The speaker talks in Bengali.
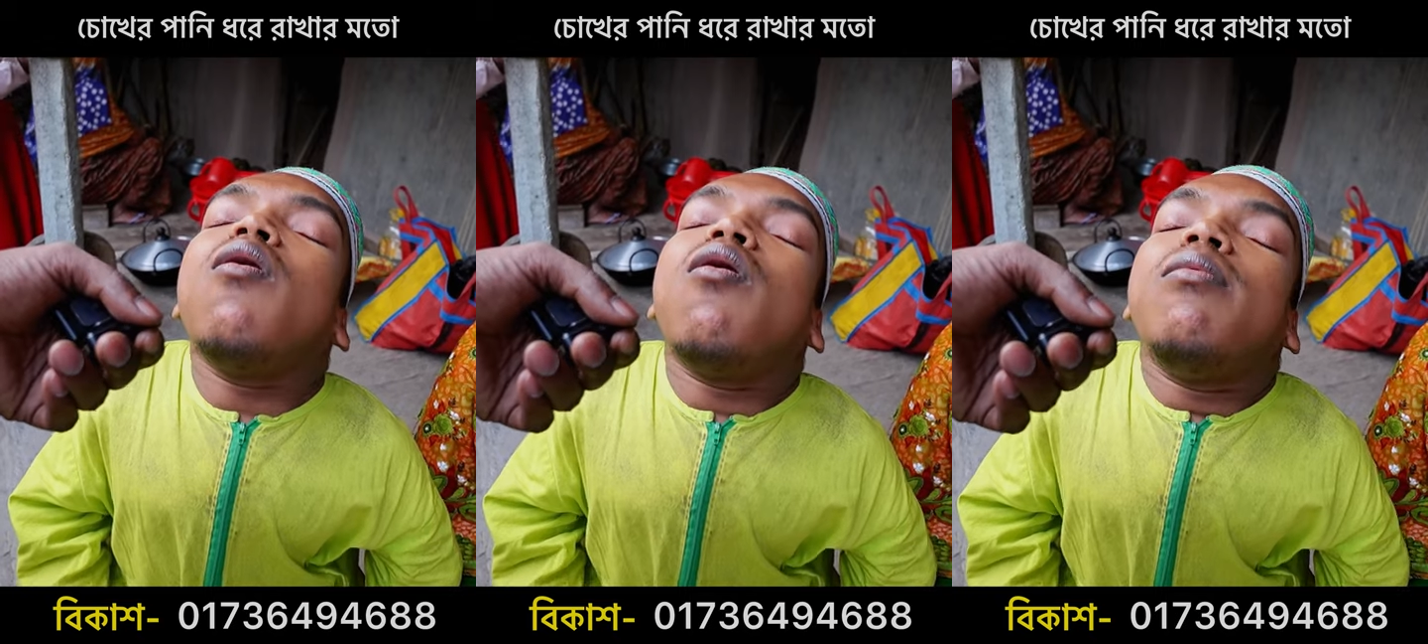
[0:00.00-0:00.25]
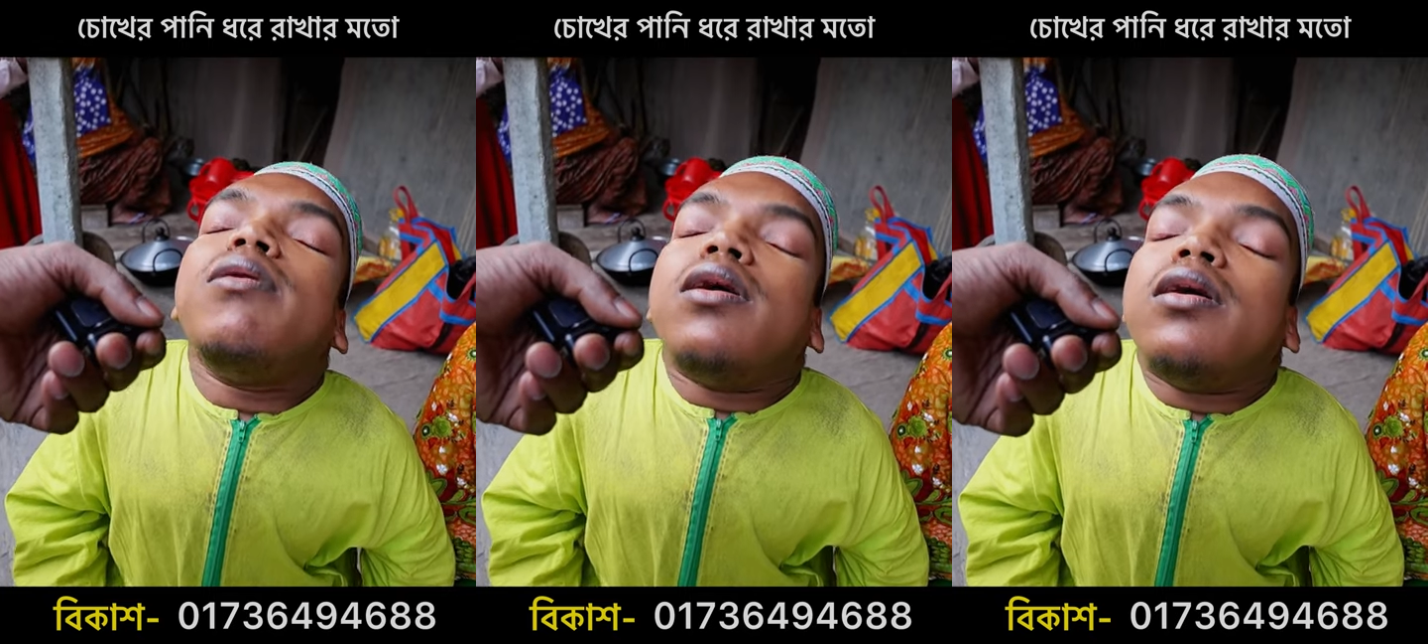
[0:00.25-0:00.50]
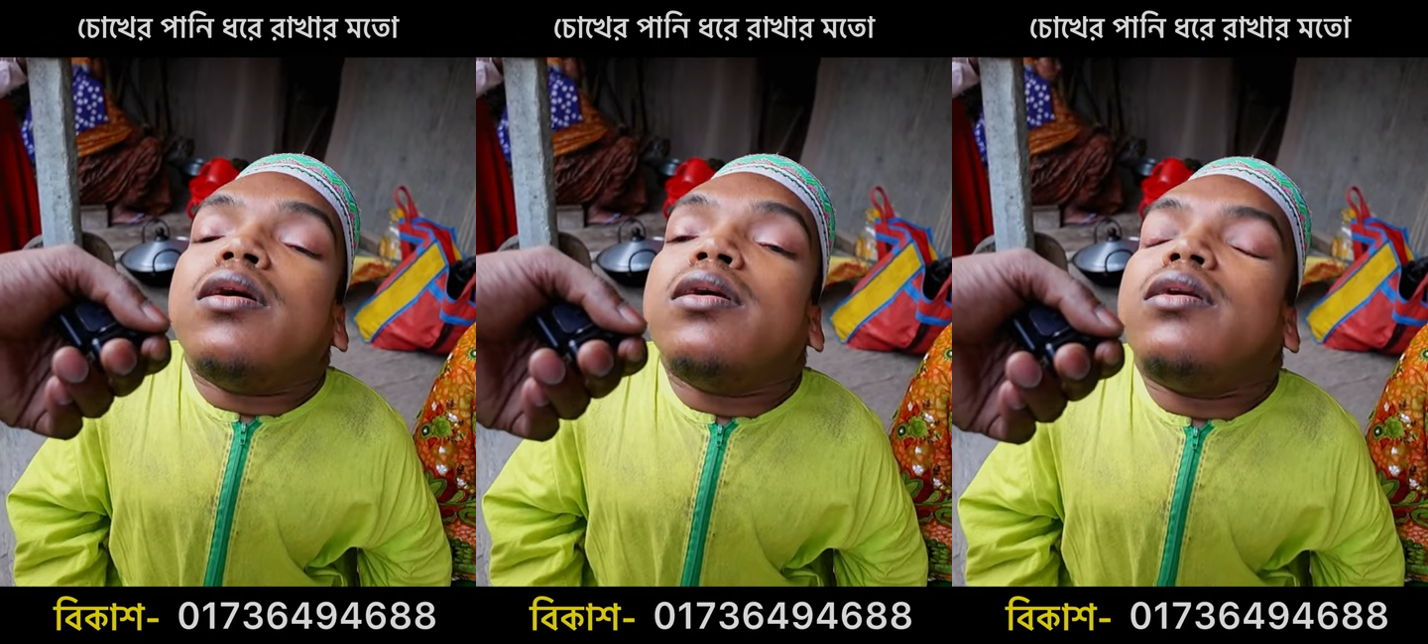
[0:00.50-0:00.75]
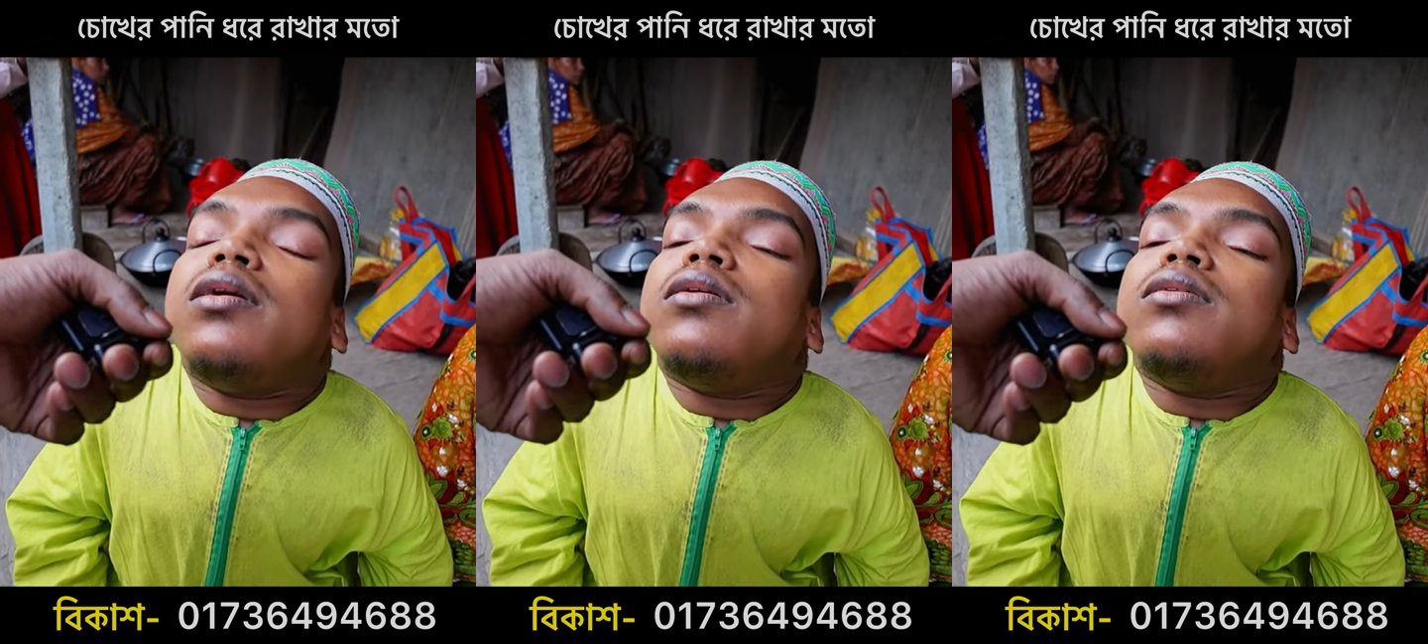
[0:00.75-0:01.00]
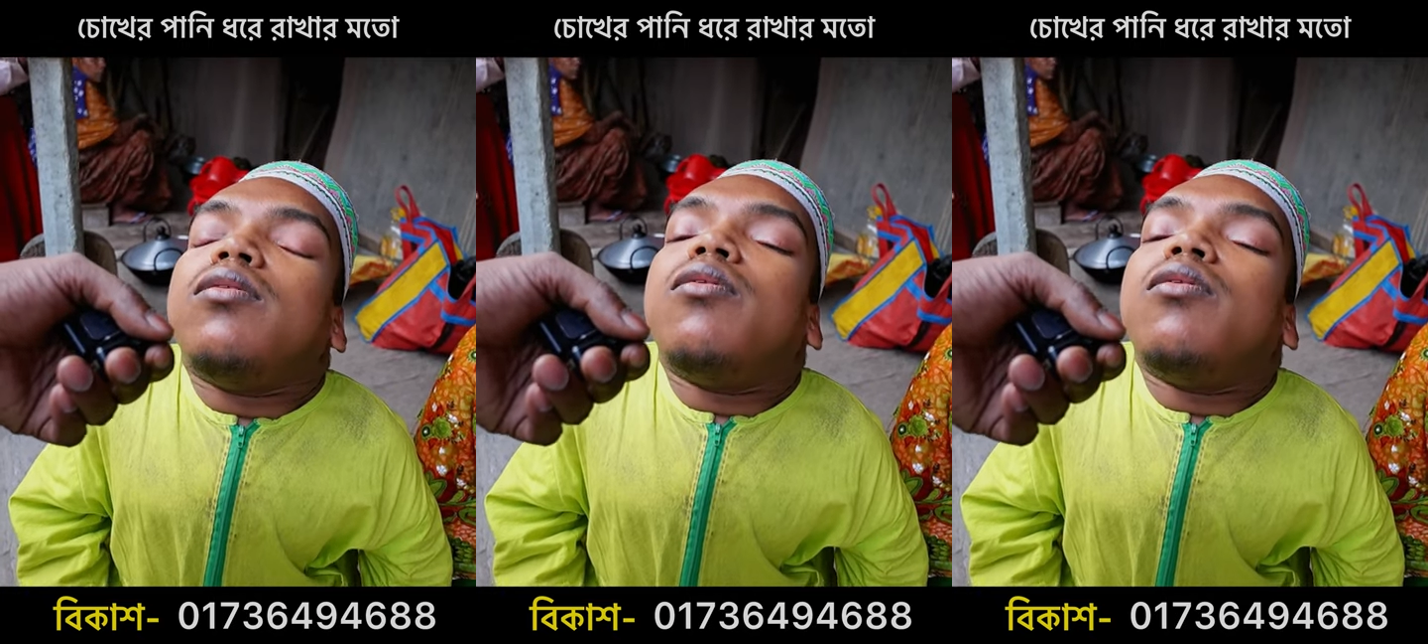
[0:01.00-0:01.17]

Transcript: وبالآخرة